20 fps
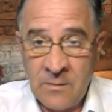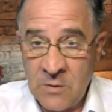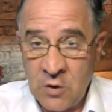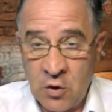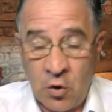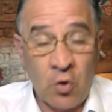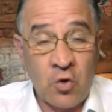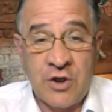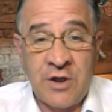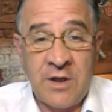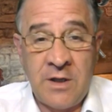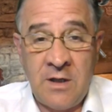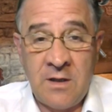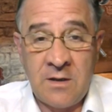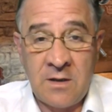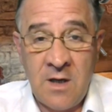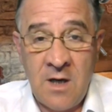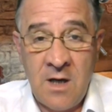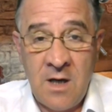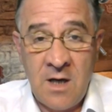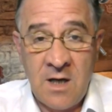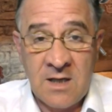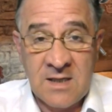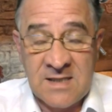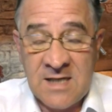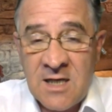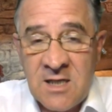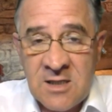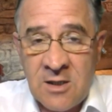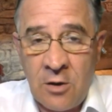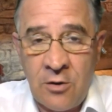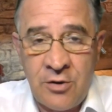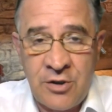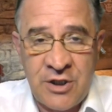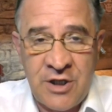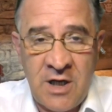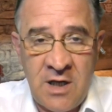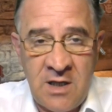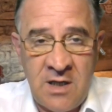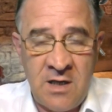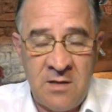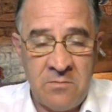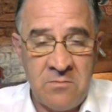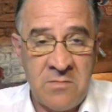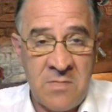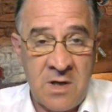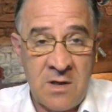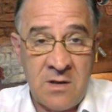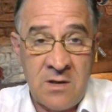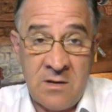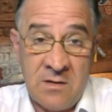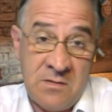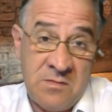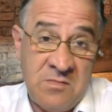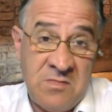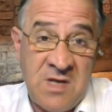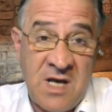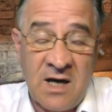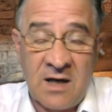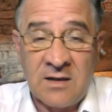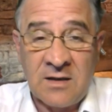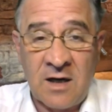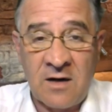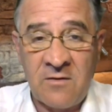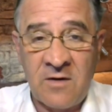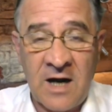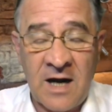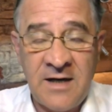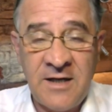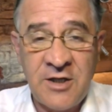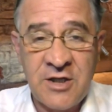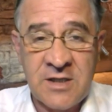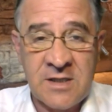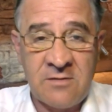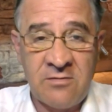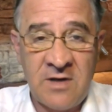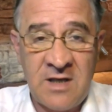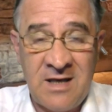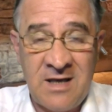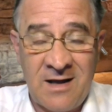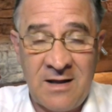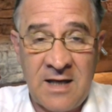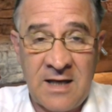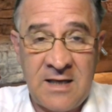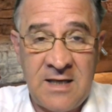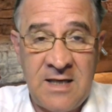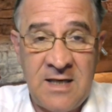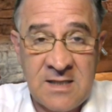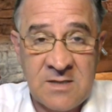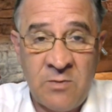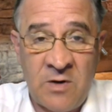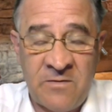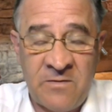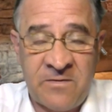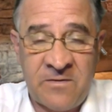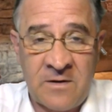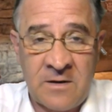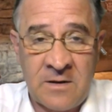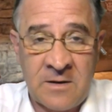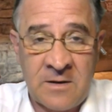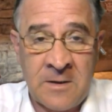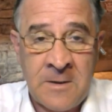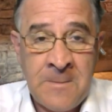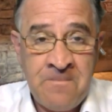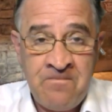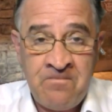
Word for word: Тоже нет. За исключением э, некоторого количества неологизмов, э, э,